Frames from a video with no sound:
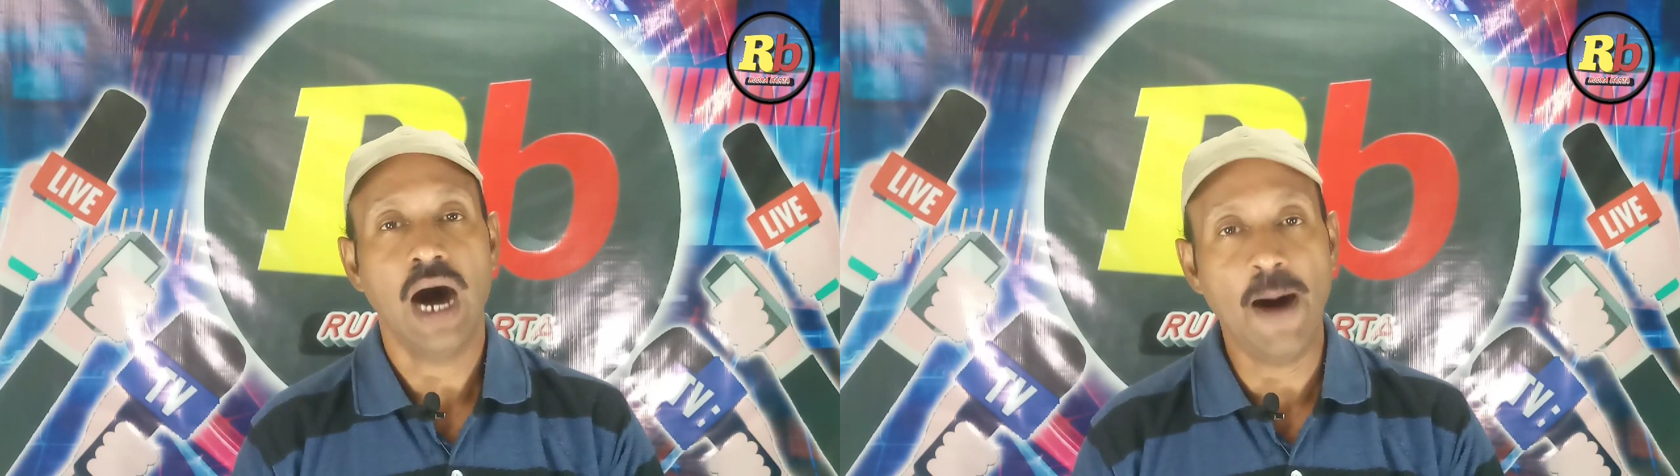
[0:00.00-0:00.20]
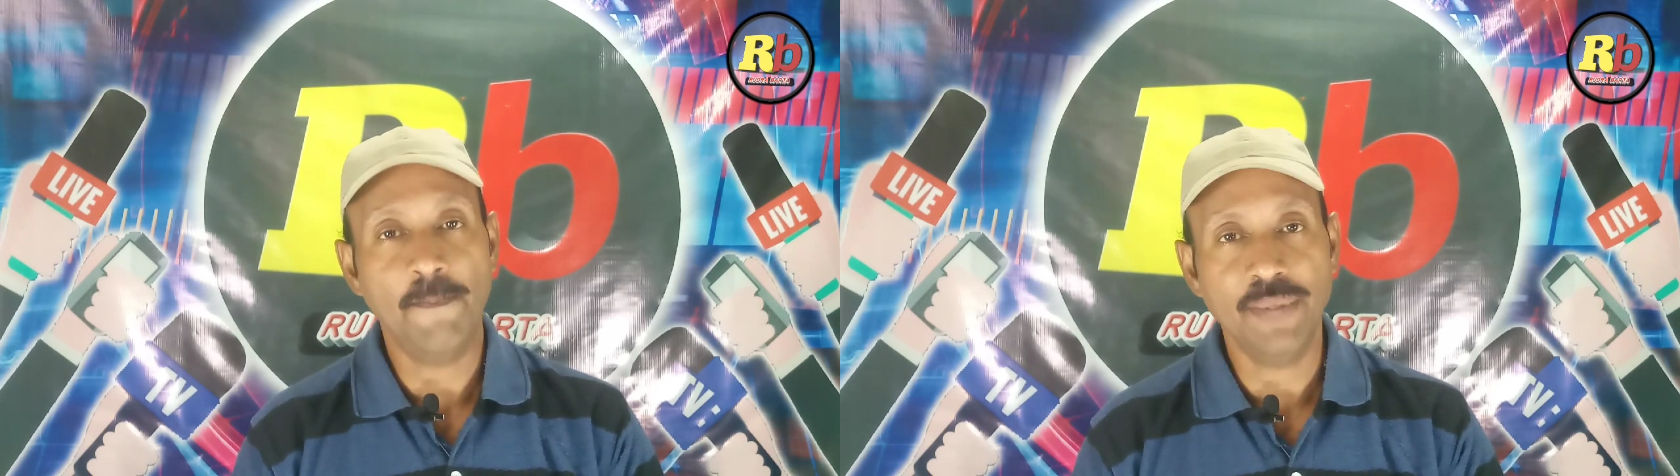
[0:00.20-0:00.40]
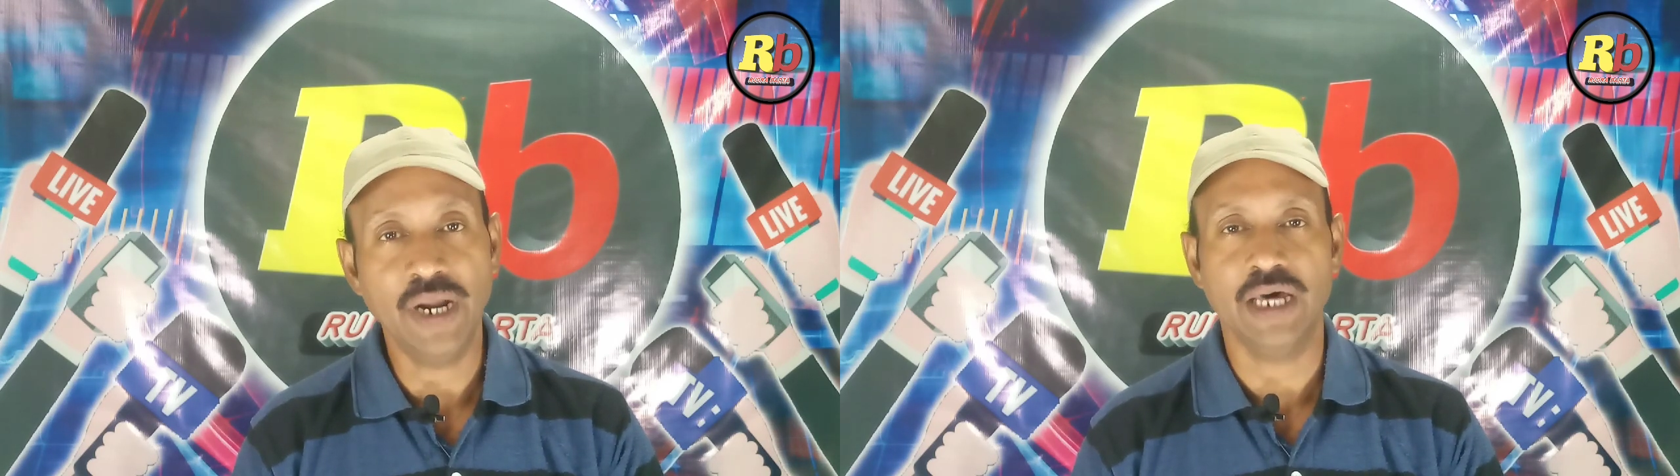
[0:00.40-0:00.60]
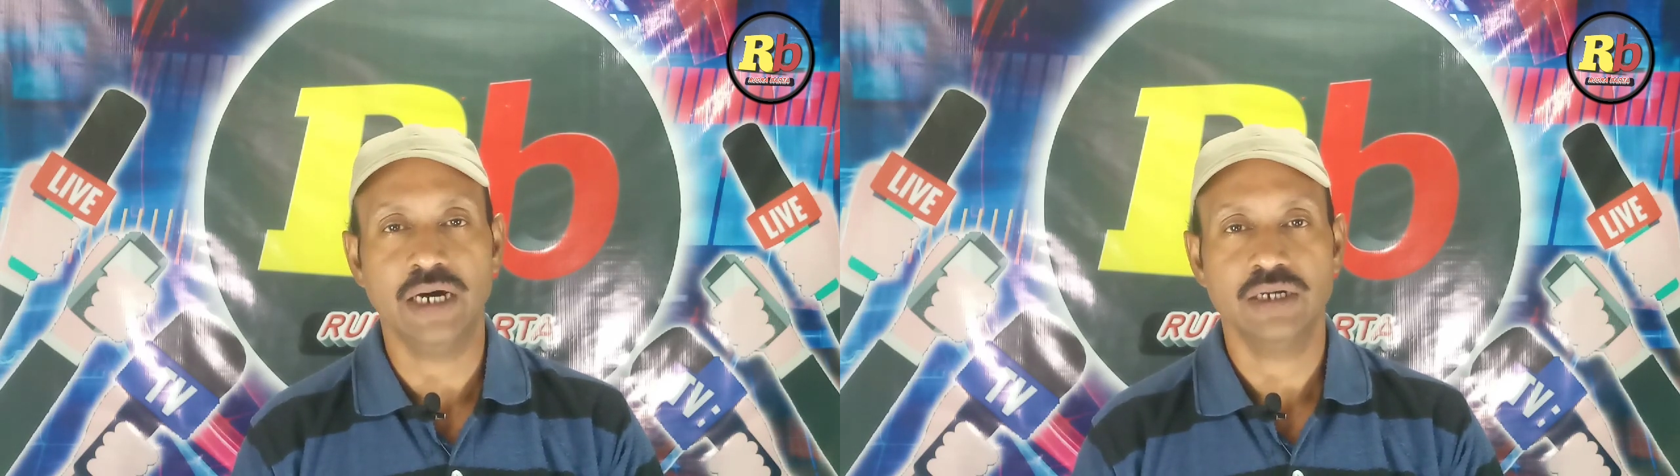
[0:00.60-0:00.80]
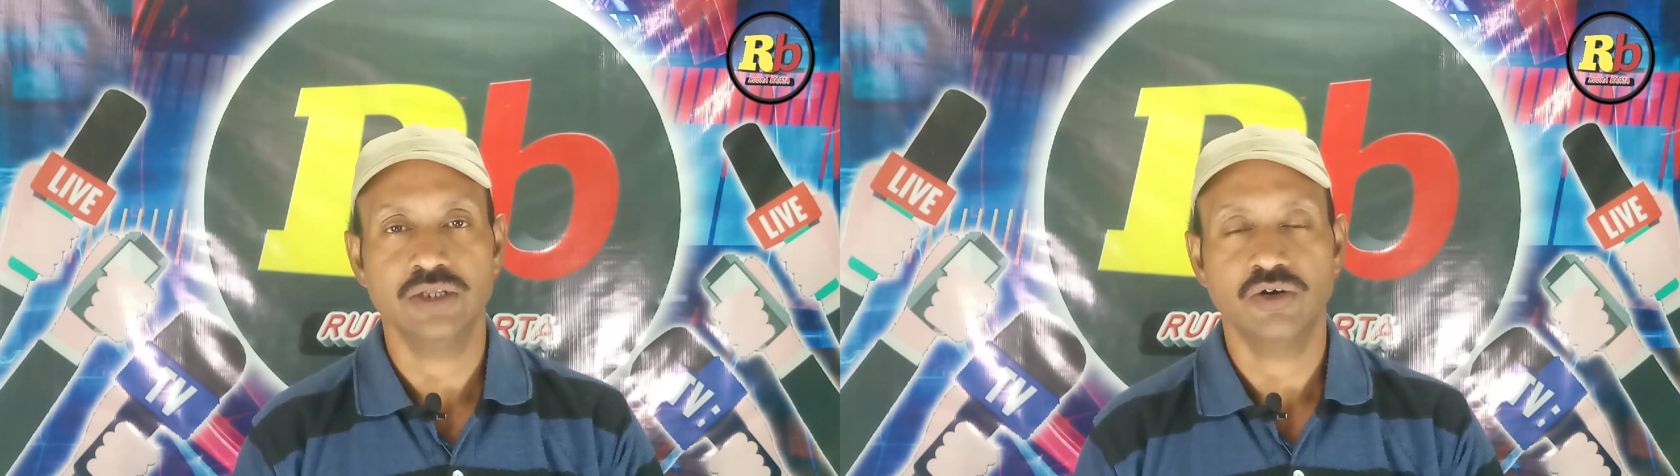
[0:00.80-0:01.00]
আপনারা
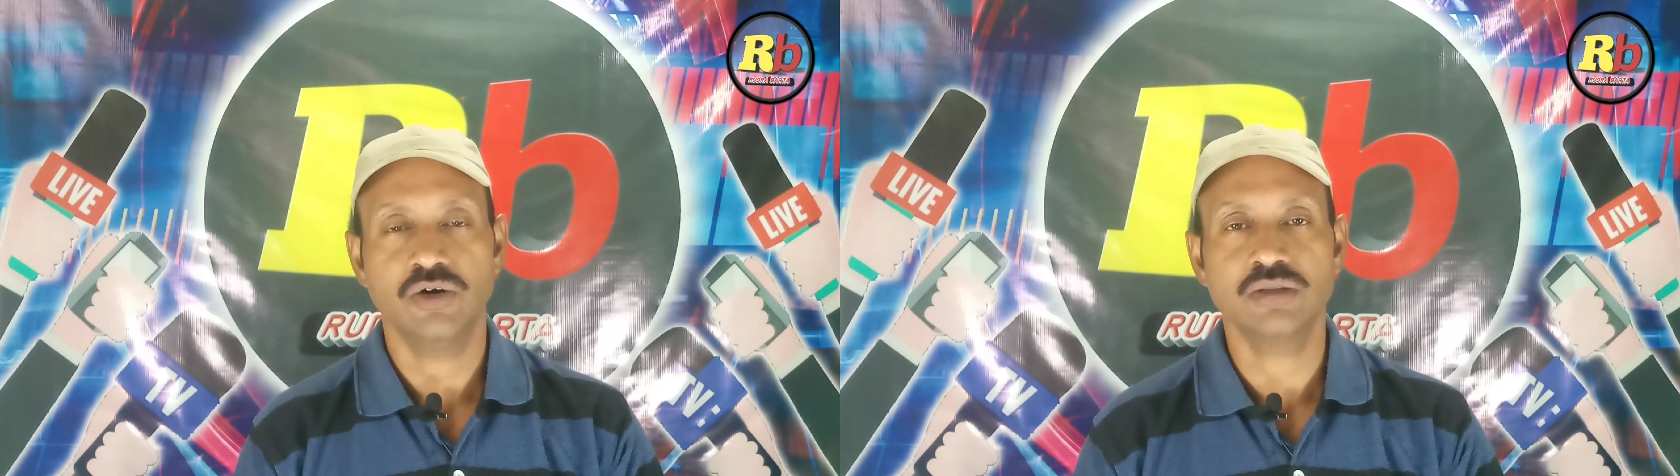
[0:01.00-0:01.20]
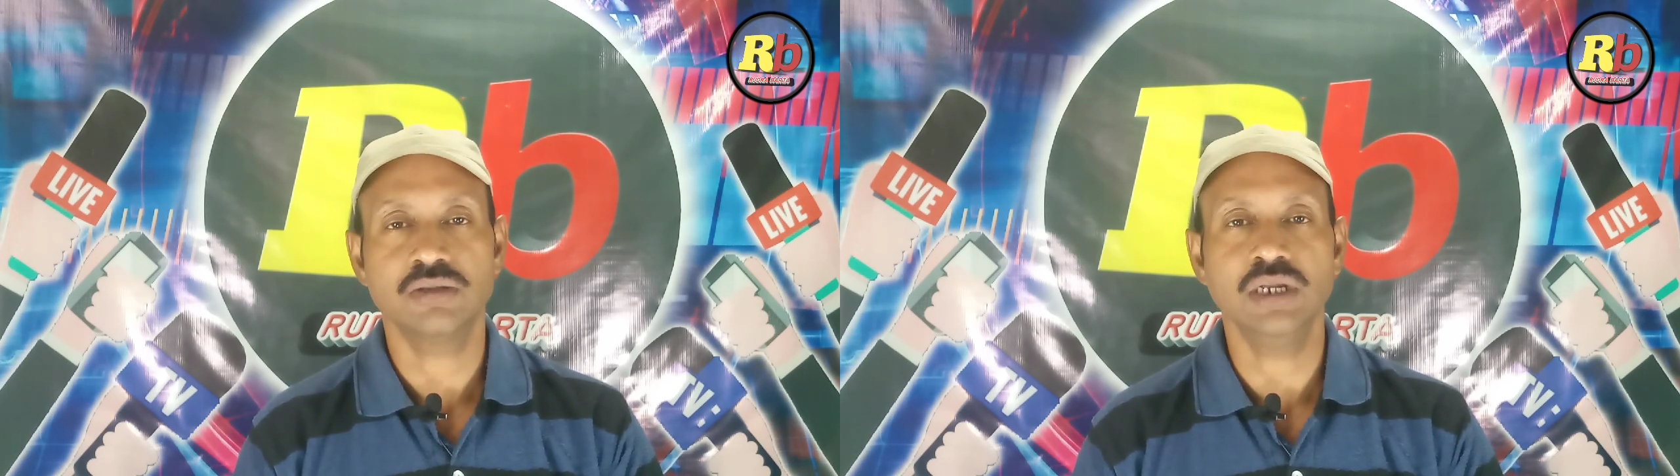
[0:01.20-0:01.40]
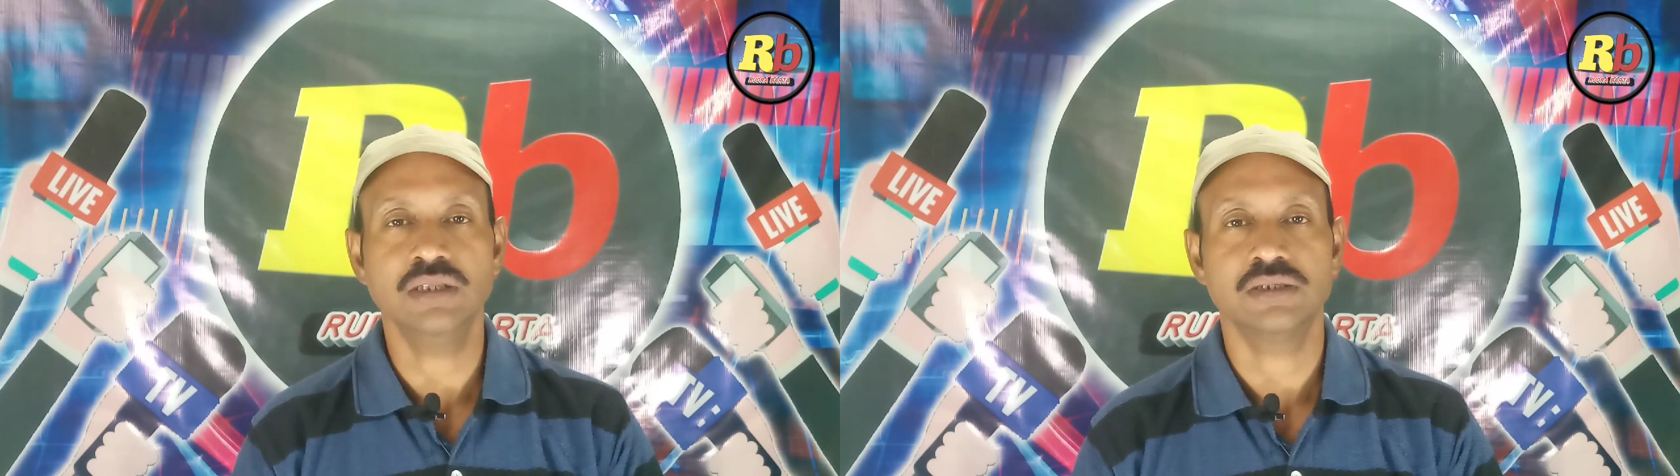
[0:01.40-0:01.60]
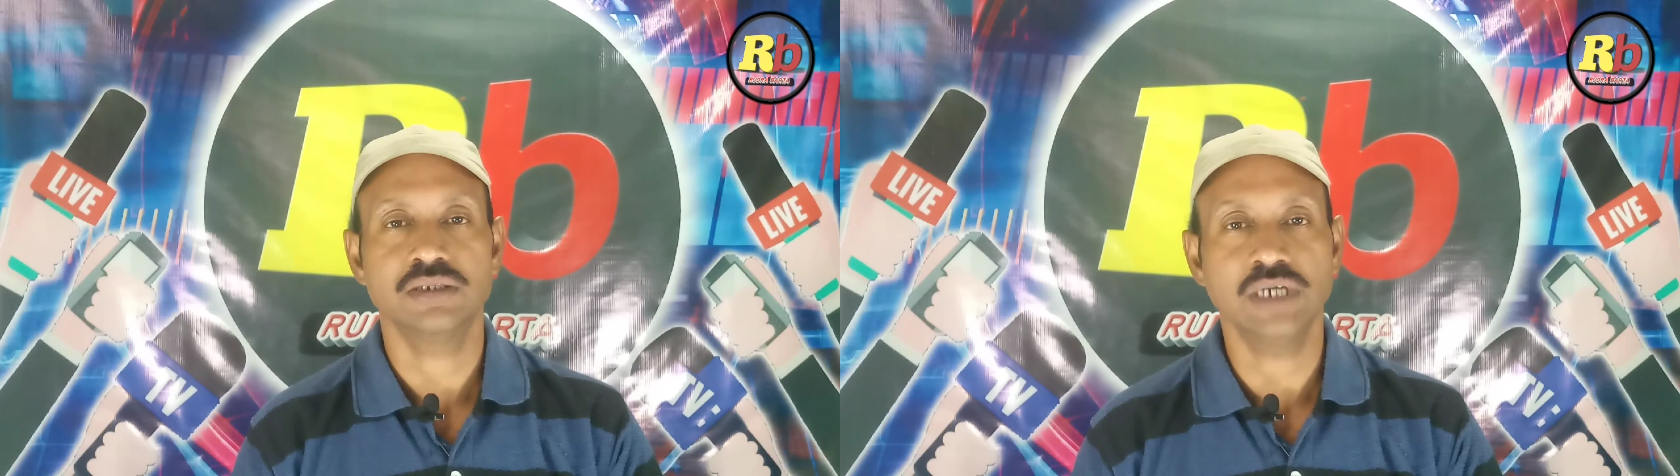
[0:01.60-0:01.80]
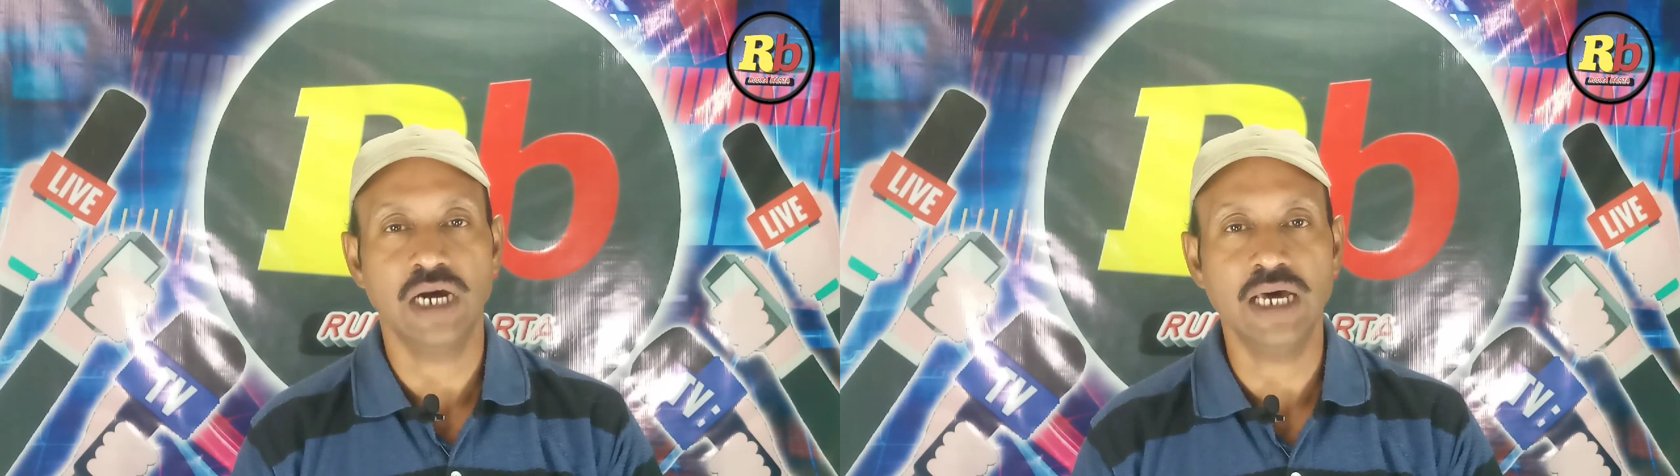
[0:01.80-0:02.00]
অর্থাৎ
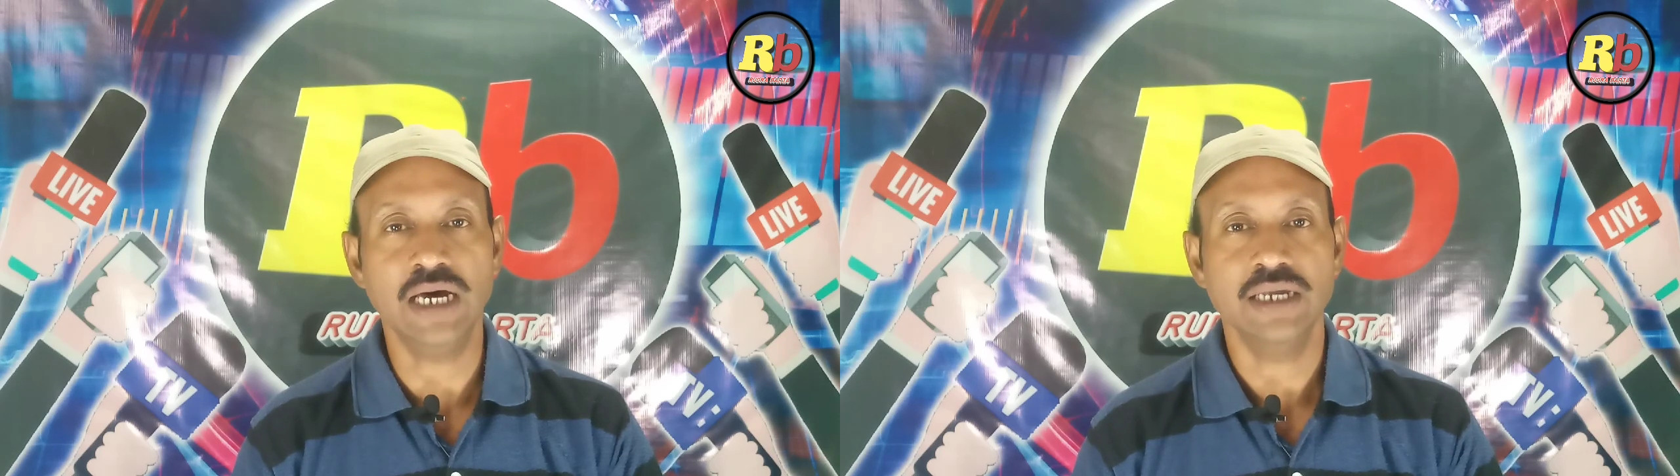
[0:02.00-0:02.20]
যারা